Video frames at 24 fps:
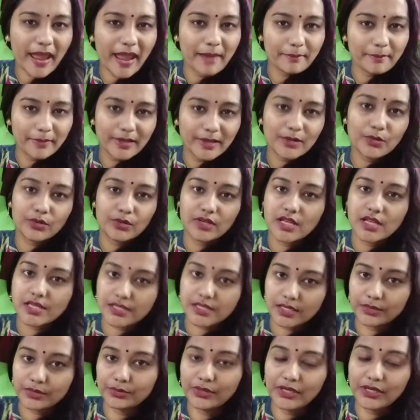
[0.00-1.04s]
पैम्पर होना
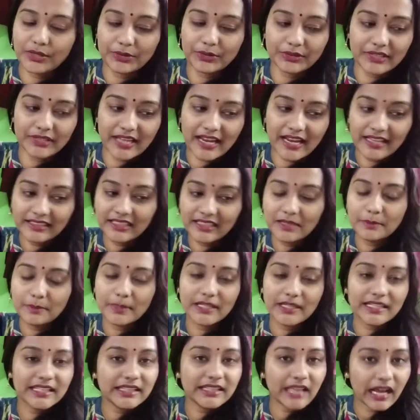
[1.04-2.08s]
ज़रूरी होता है दिन
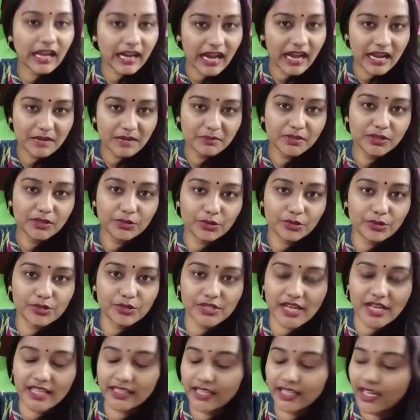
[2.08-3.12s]
भर की थकान भी दूर हो
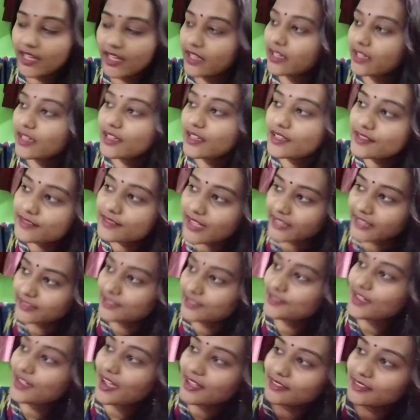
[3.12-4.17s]
जाती है साथ
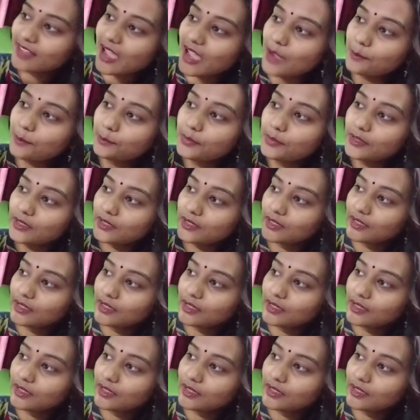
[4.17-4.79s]
ही साथ आप